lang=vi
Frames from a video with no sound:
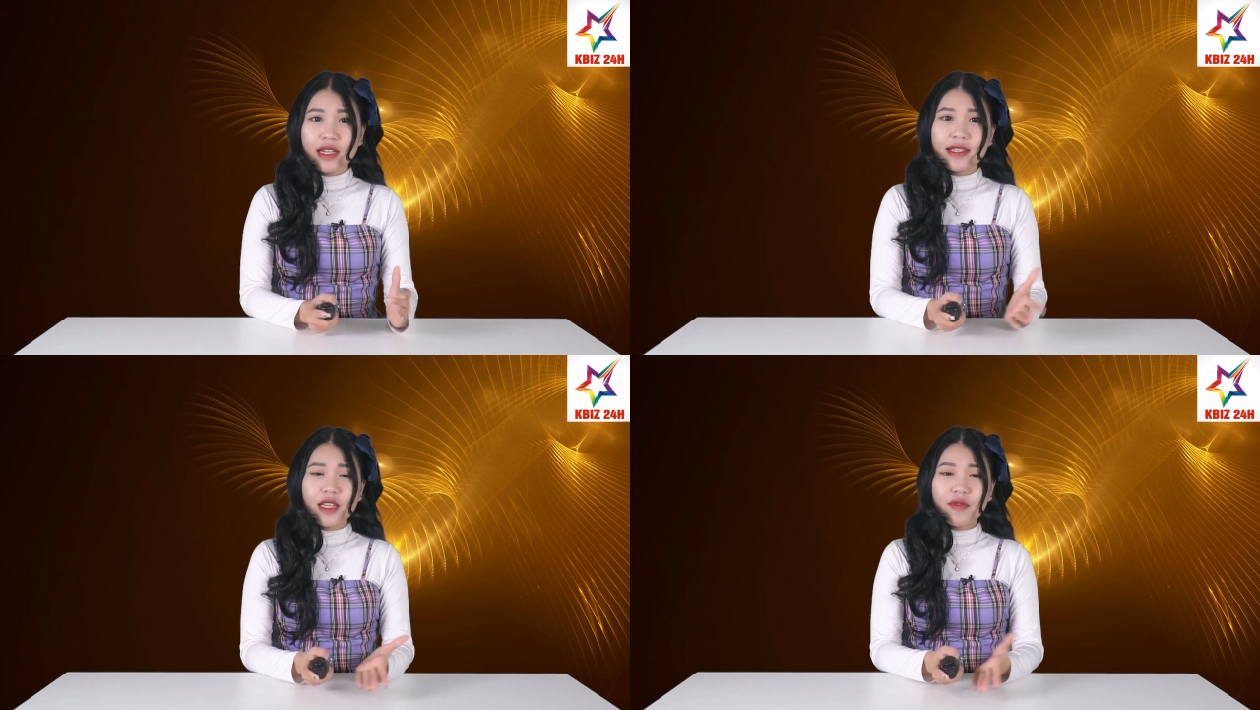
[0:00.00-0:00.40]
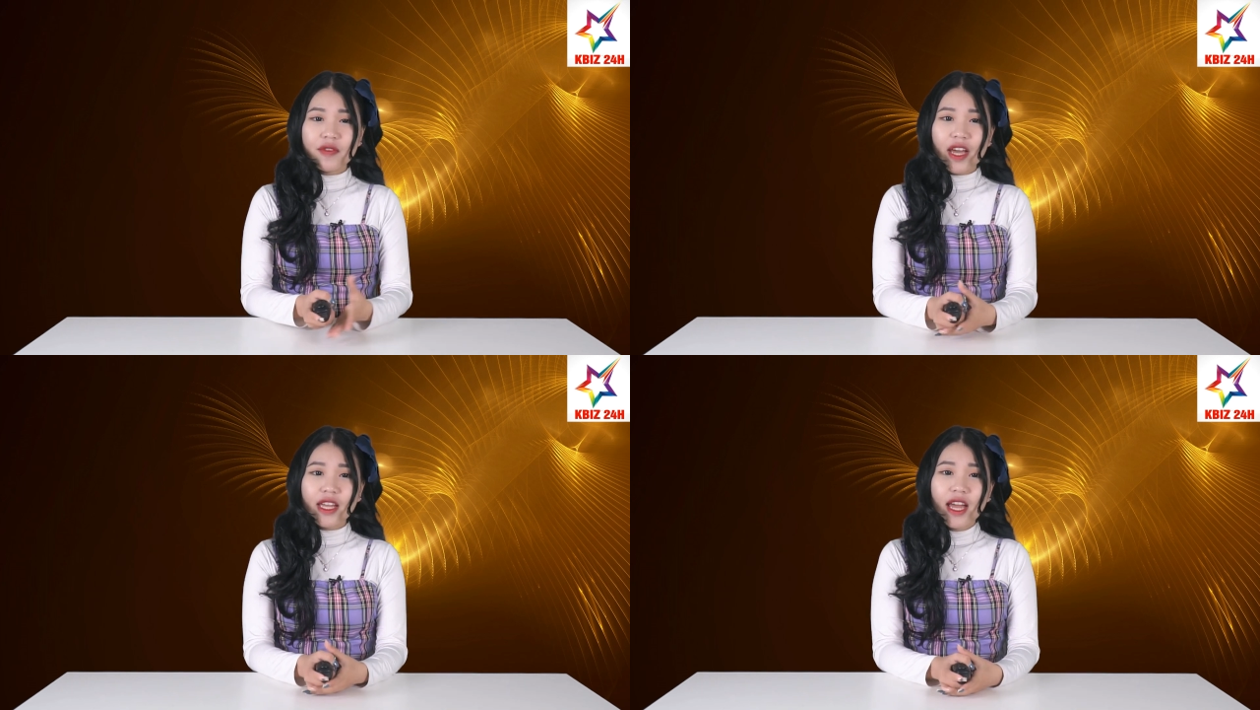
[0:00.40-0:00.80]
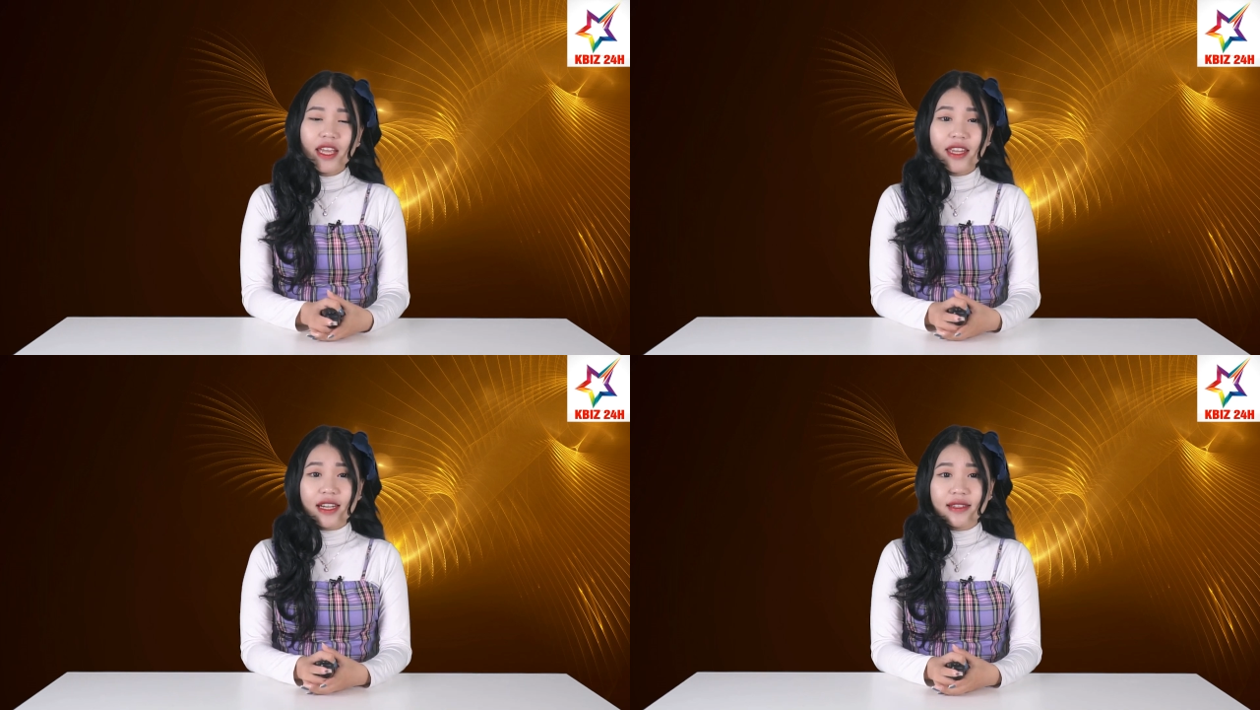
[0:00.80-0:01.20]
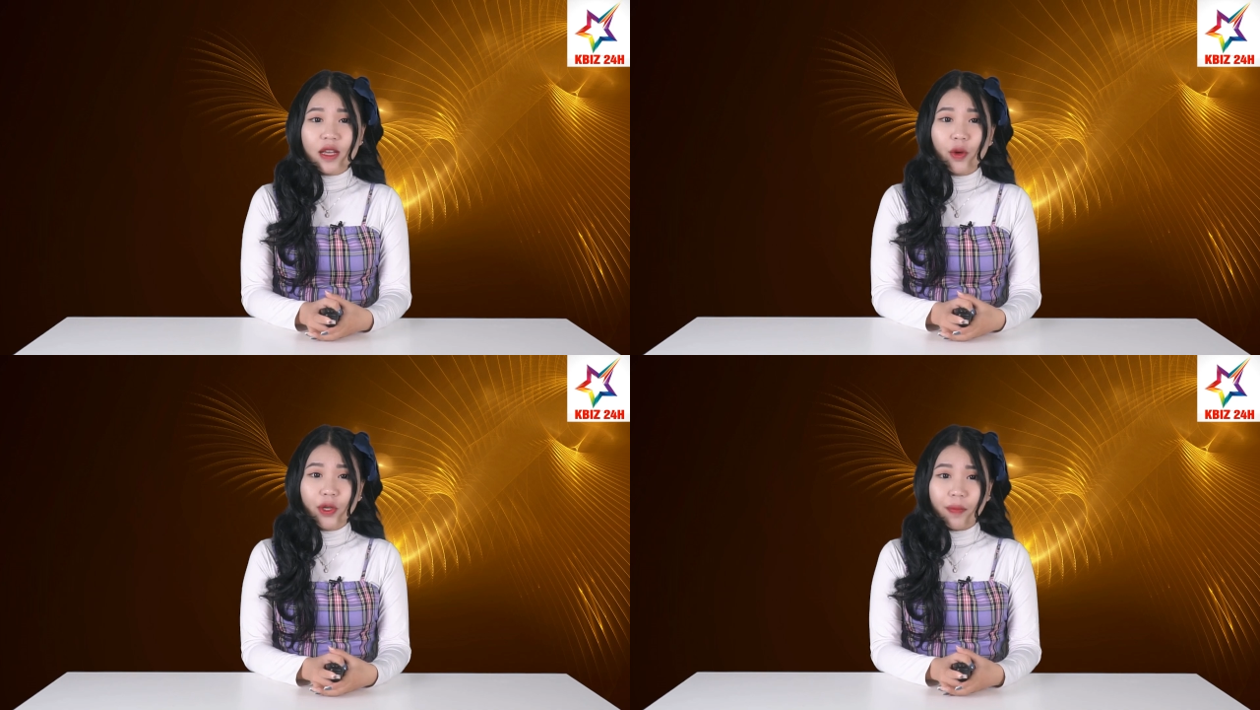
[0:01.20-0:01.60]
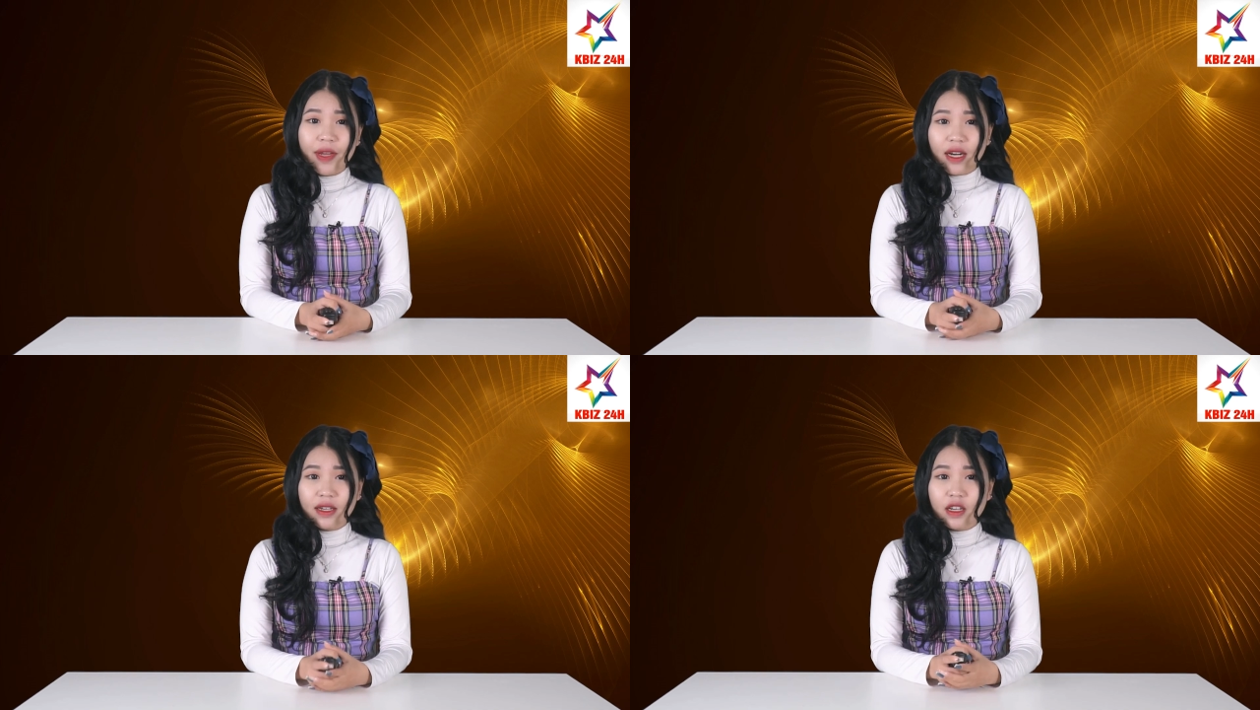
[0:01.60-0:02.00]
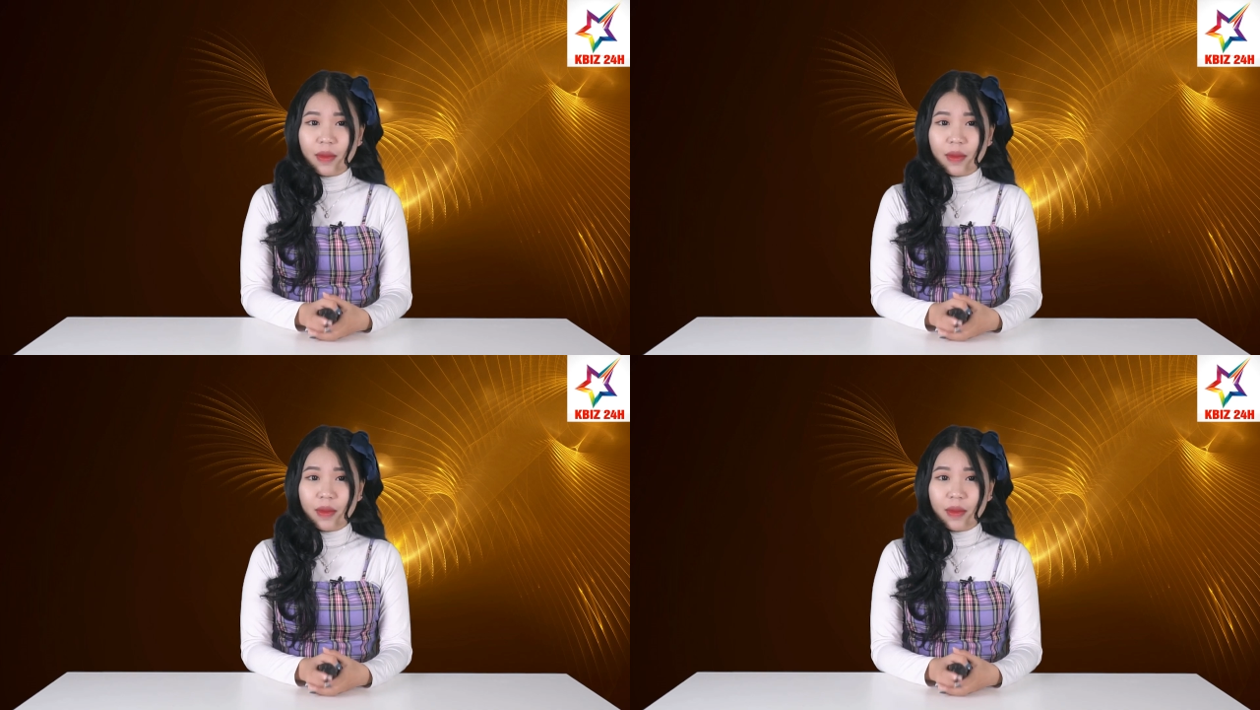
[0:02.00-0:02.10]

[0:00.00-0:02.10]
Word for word: Chính vì vậy, nhan sắc của nhóm nhạc nữ